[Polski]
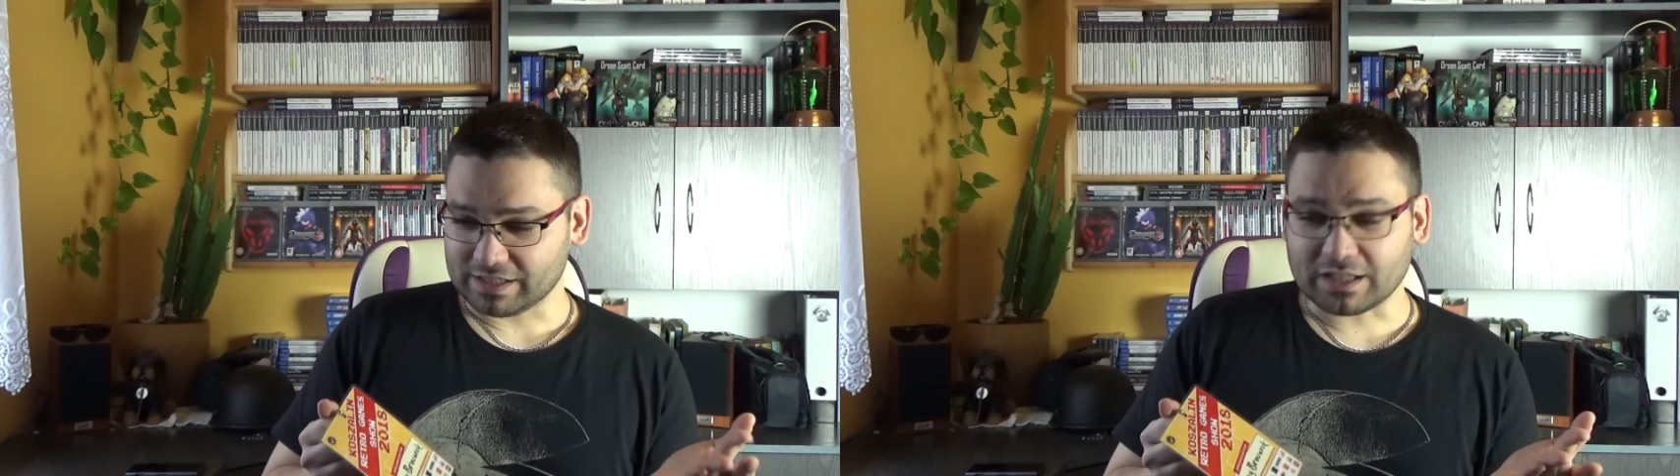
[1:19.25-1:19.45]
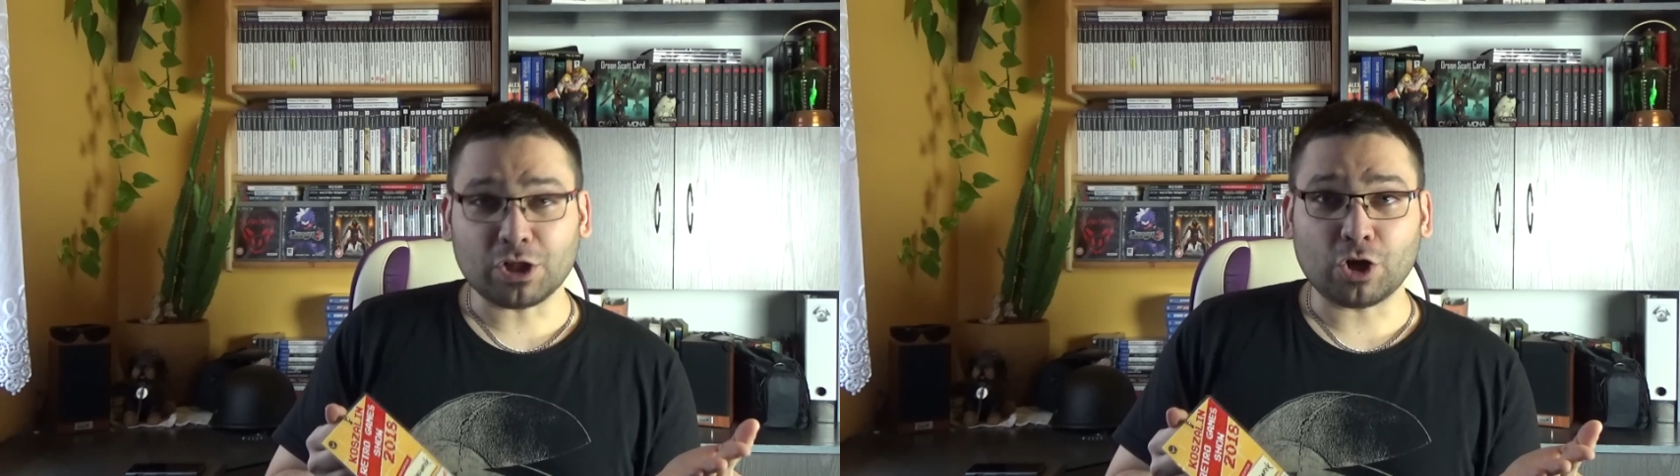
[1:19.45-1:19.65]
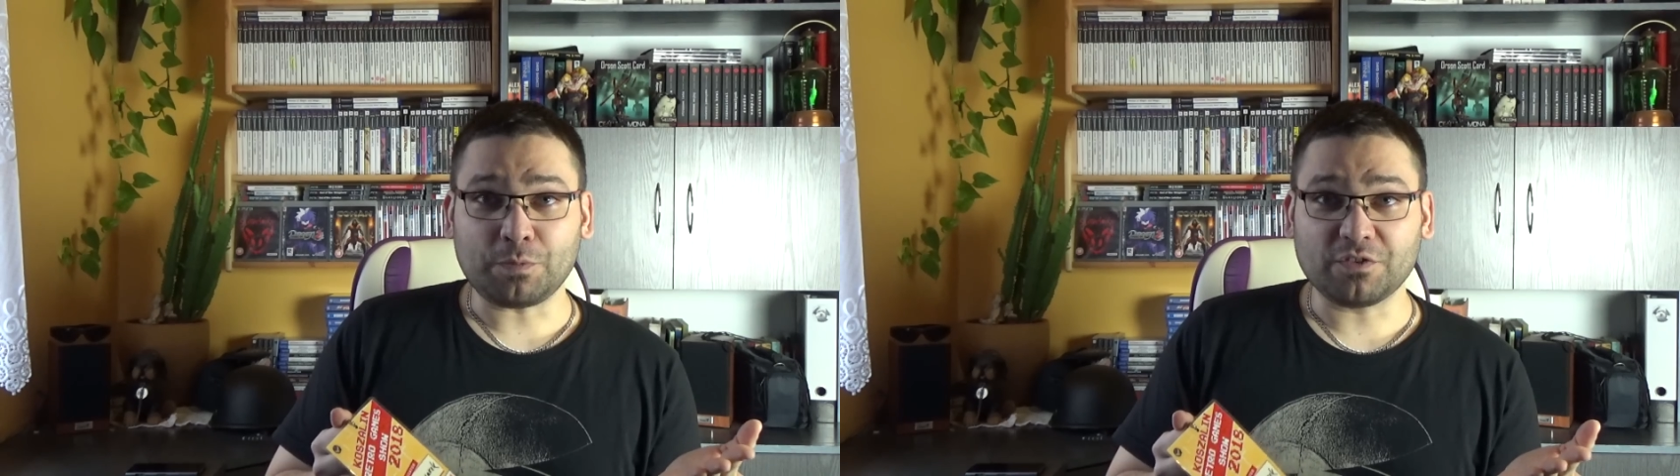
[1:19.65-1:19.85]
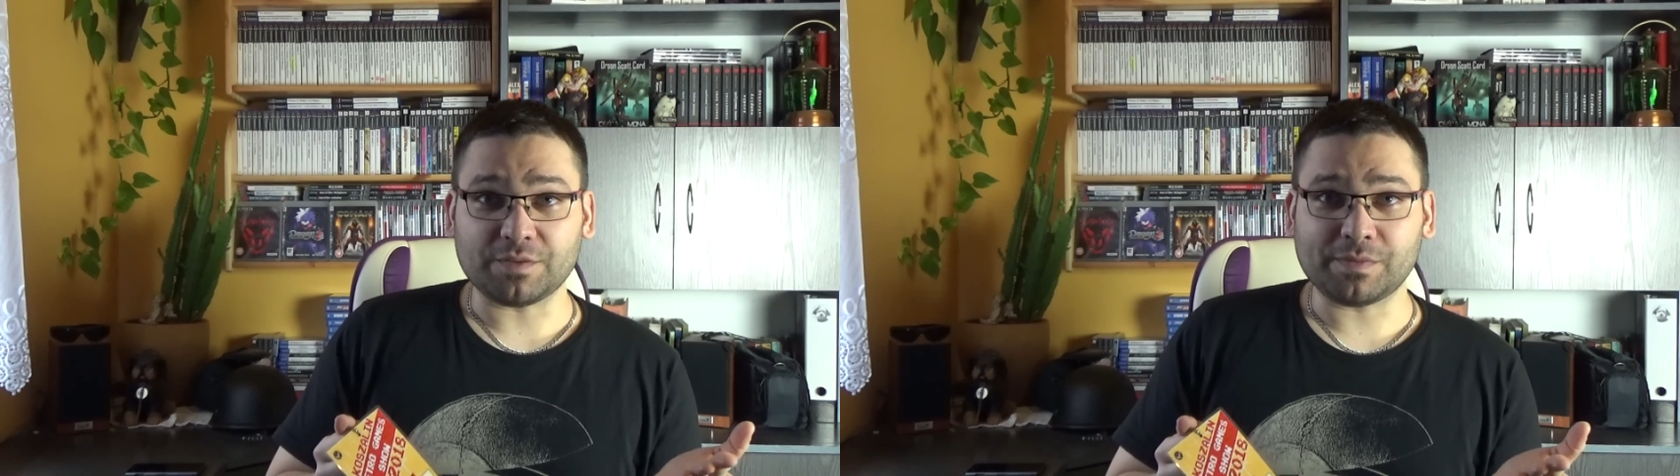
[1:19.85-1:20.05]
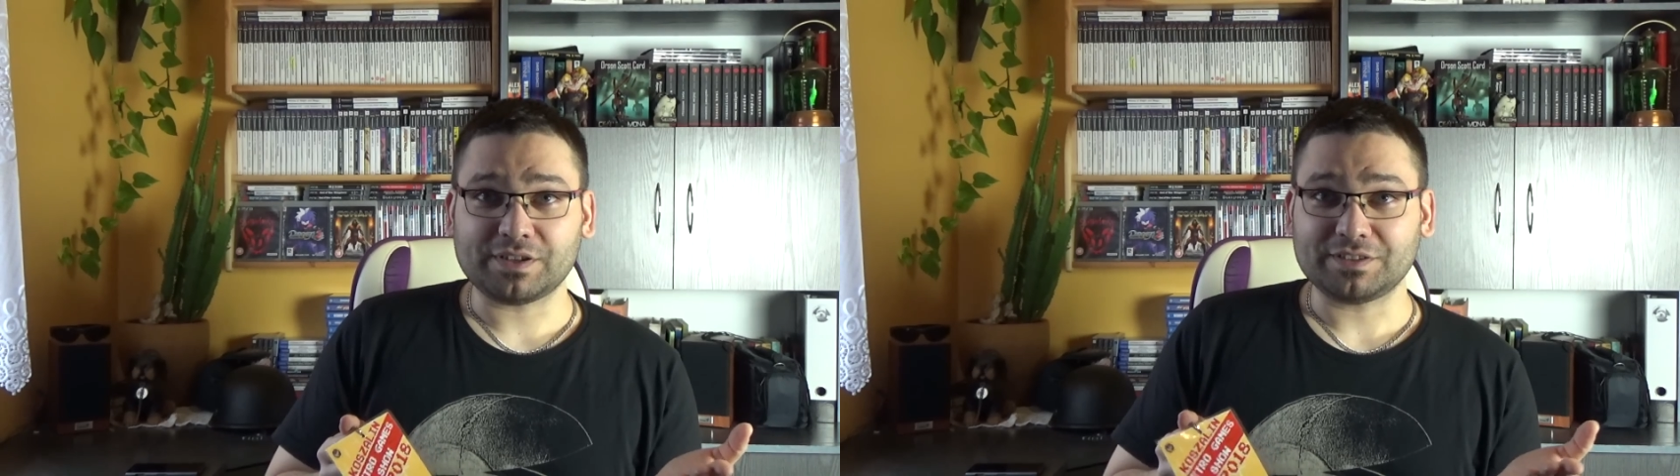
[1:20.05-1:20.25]
Ja tylko
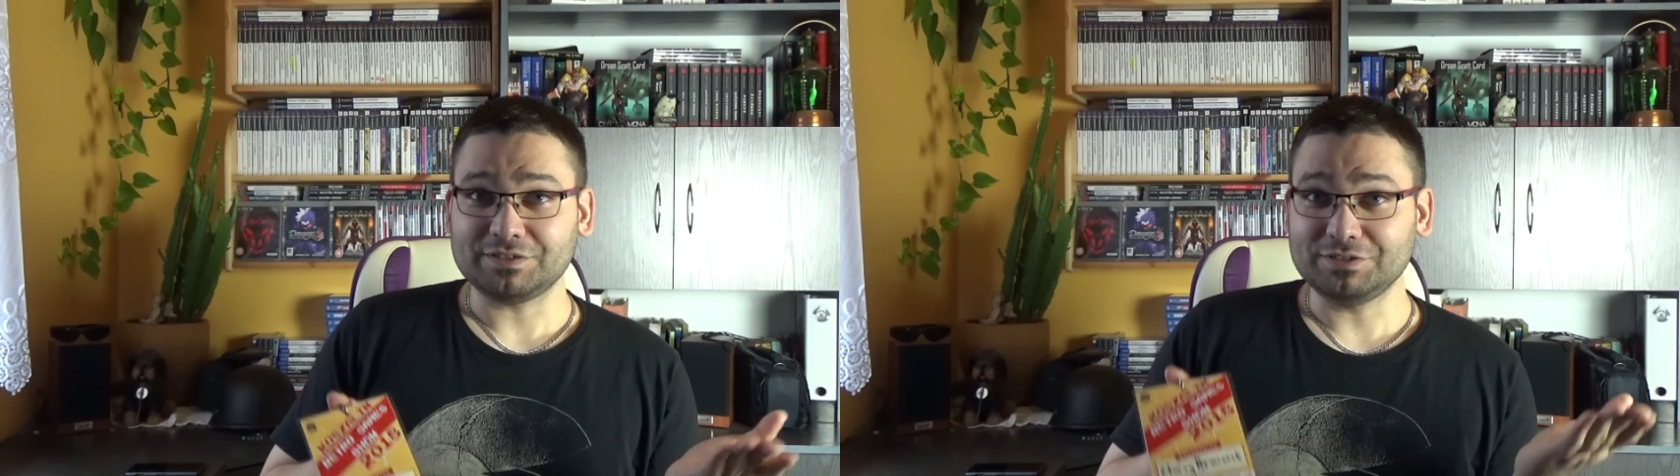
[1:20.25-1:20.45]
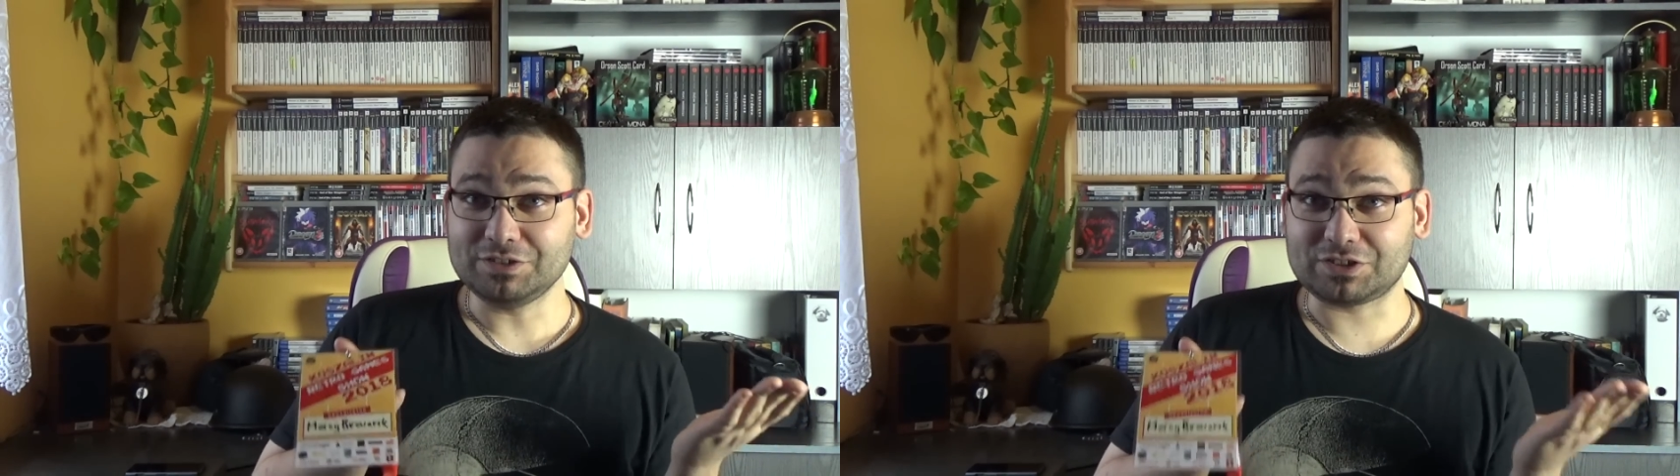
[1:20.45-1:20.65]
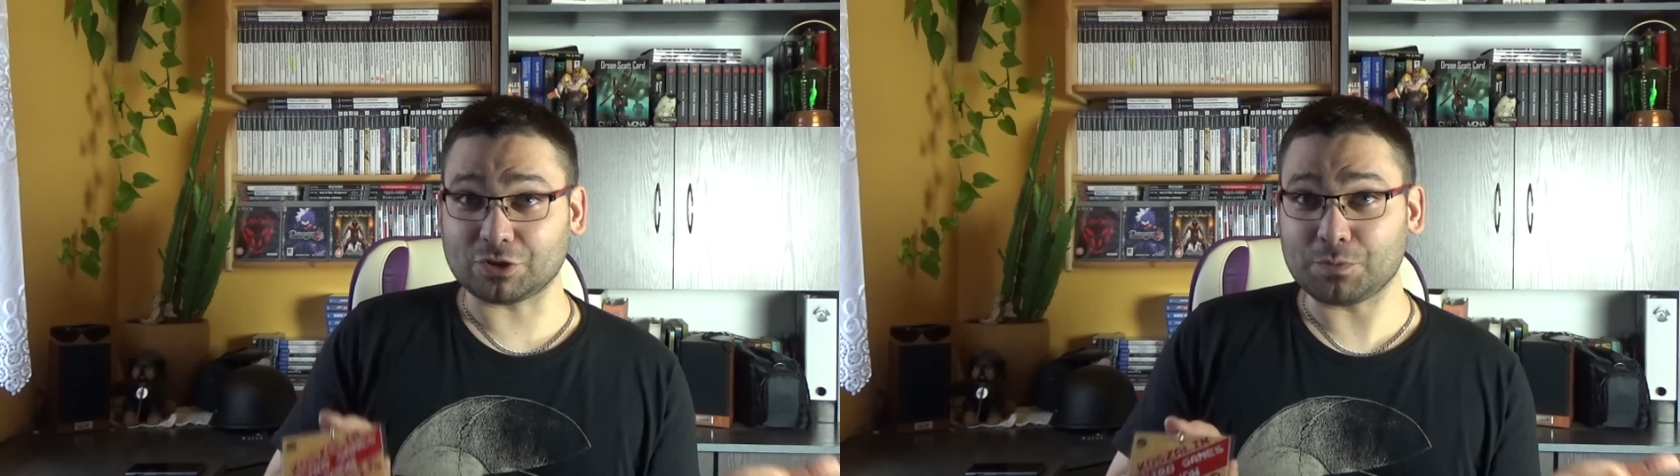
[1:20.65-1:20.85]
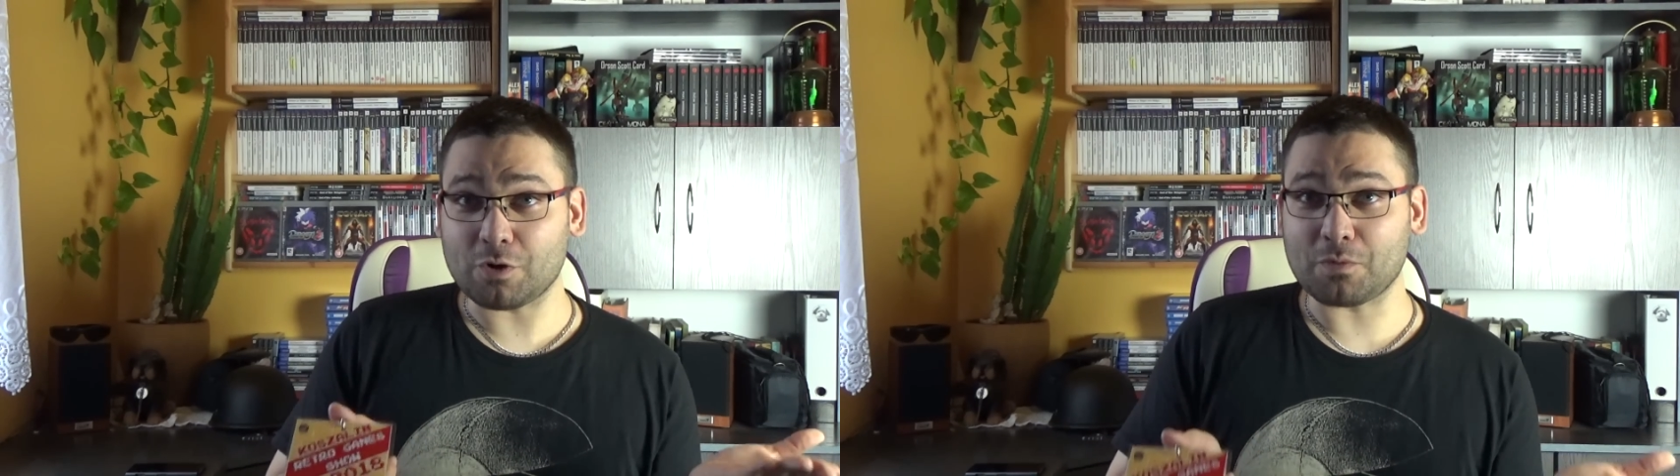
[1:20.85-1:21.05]
opowiem co było